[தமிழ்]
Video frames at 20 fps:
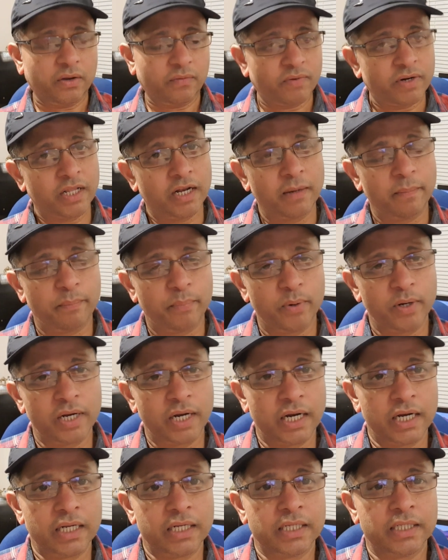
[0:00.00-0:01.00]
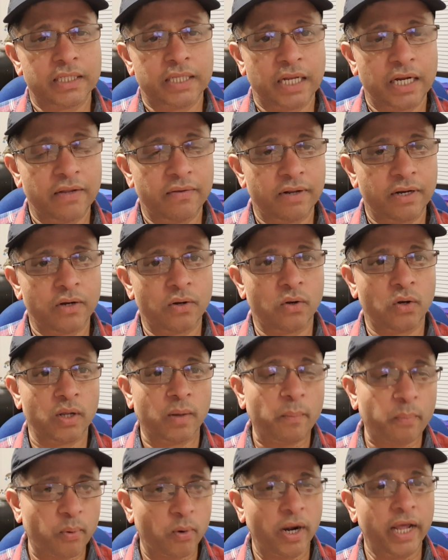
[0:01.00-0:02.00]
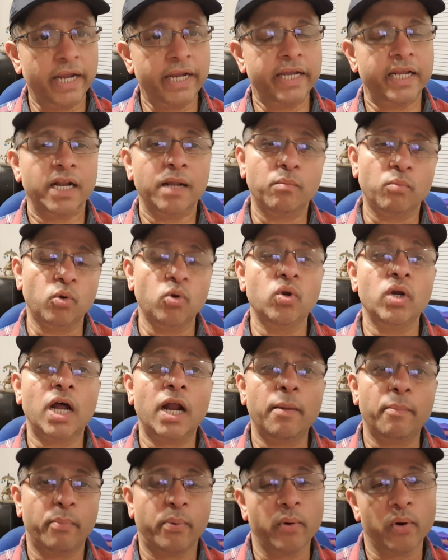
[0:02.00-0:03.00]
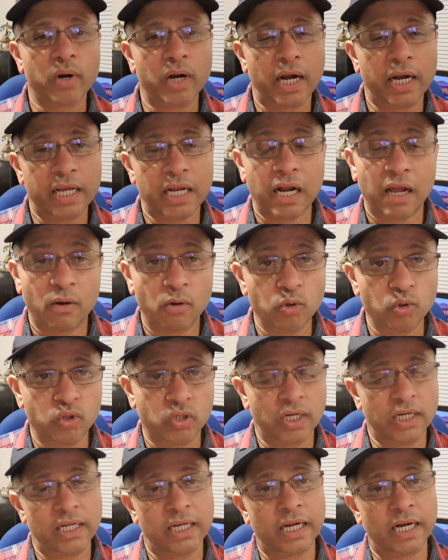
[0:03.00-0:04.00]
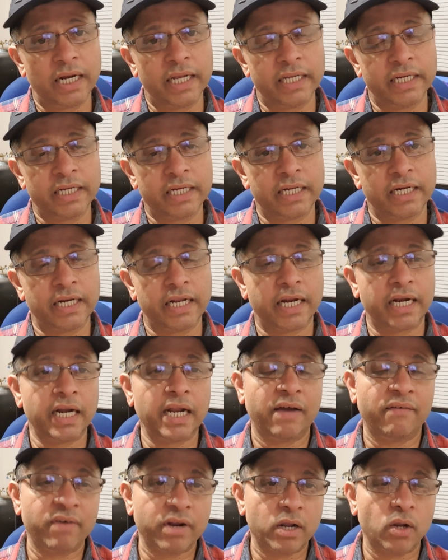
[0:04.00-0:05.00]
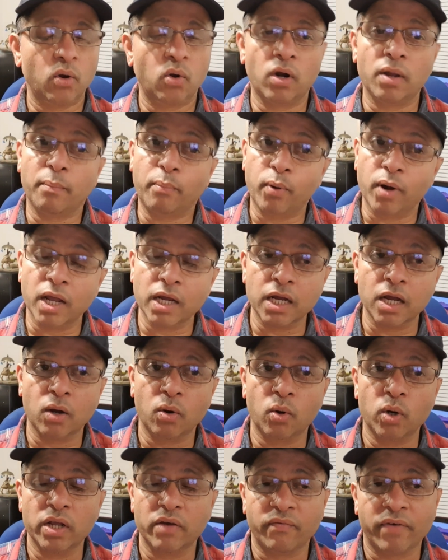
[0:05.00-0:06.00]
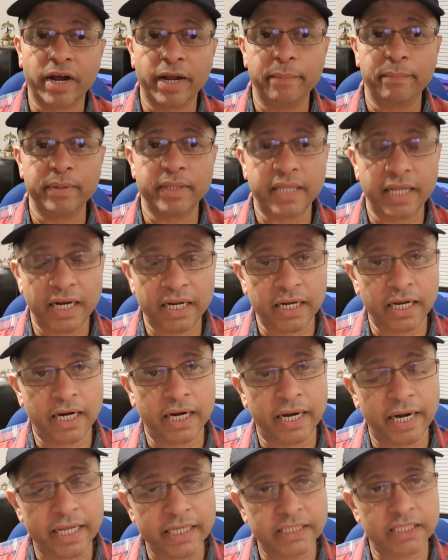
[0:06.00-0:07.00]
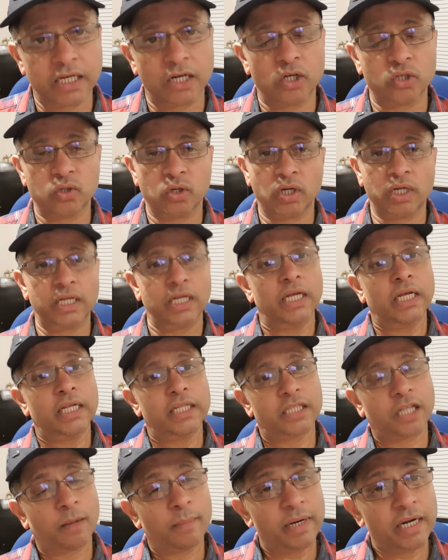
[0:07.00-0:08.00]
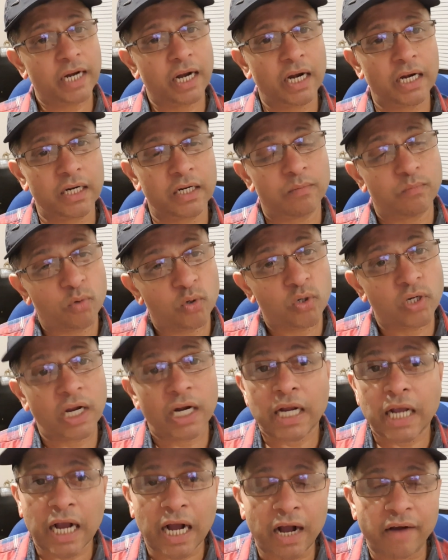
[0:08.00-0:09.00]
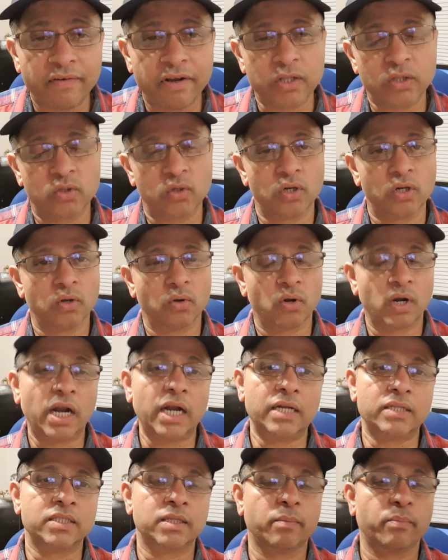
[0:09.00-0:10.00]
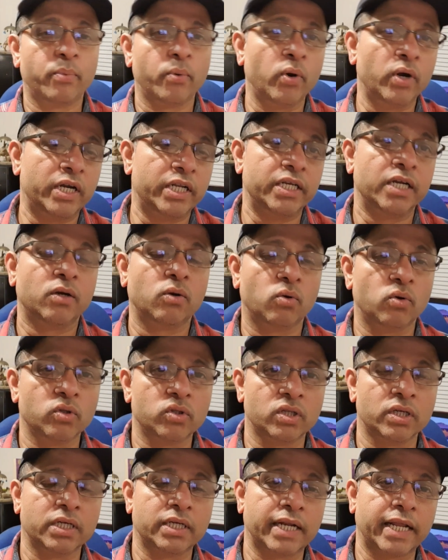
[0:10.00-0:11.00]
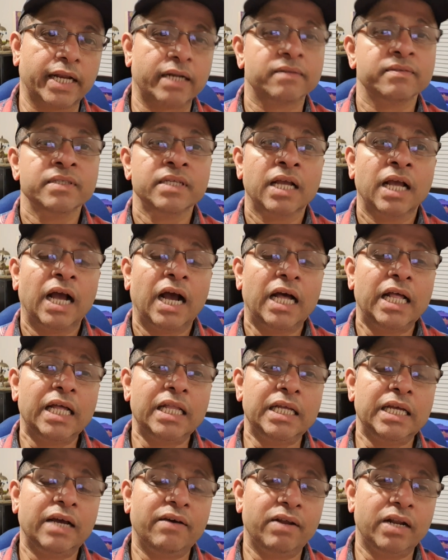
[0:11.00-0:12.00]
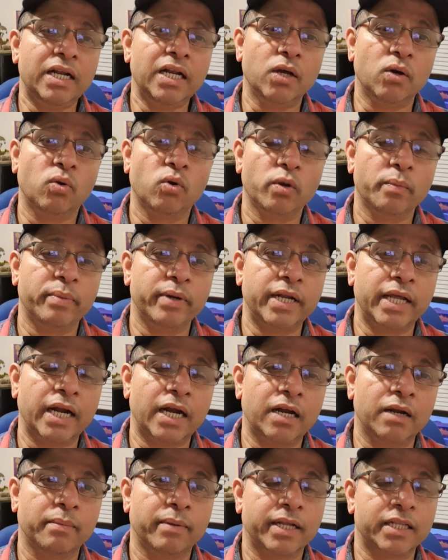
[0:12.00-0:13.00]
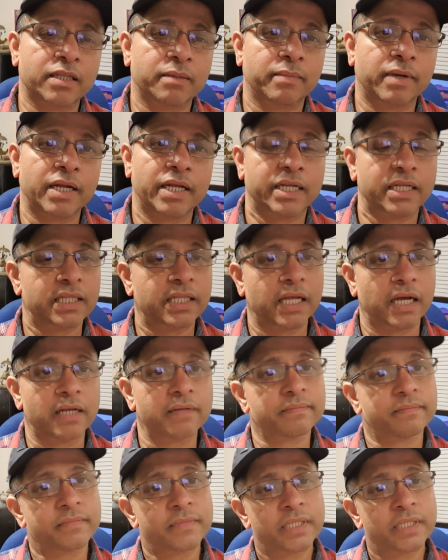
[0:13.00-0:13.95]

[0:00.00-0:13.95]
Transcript: விடுதலை புலிகள் தலைவரோட புழங்கின முன்னாள் போராளிகள் ஆஸ்திரேலியாவில் இருக்கின்றார்கள் அவர்களோட புழங்கக்கூடிய வாய்ப்பு தனக்கு கிடைச்சே என்று சொல்லி தமிழ்நாட்டு முன்னாள் காவல்துறையோரால் இந்த போட்டியை கொடுத்துருக்கிறார் அதாவது அவர் என்ன குறிப்பிட்டார் என்று பார்த்தோமா இருந்தால்